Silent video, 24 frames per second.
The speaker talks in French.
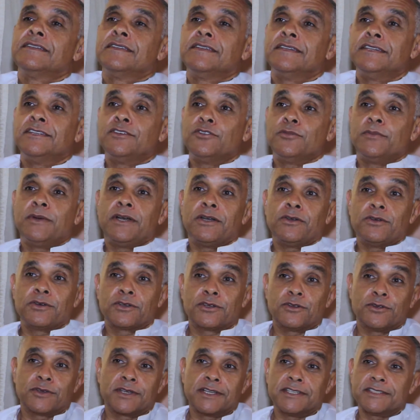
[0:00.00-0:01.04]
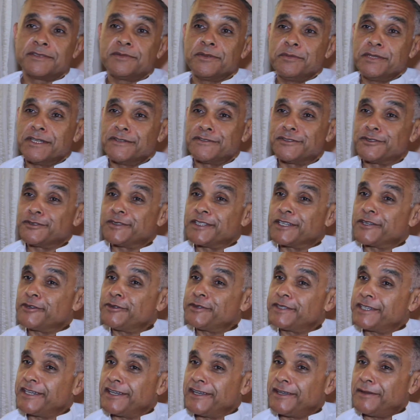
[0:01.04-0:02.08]
Né au Maroc le 15 mai
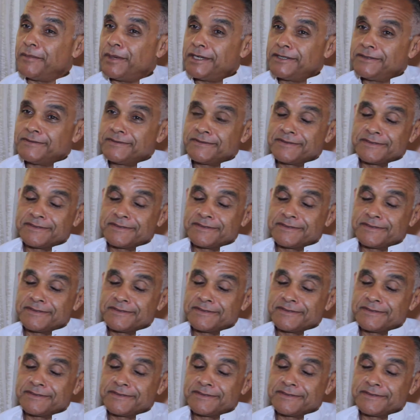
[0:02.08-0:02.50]
1951 à Rabat.